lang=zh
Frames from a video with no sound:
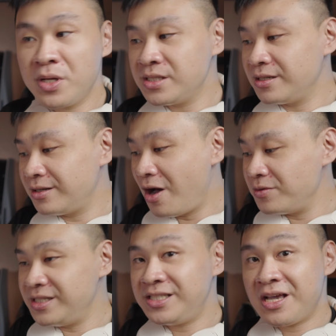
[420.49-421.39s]
变成靠
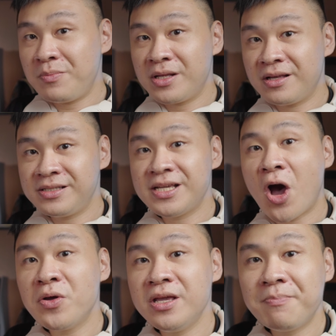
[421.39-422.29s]
你前面的
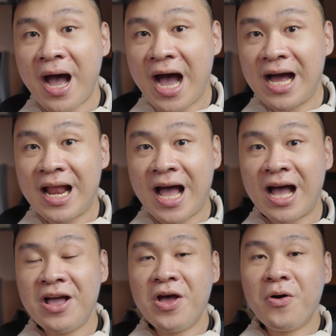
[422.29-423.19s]
小尾巴啦，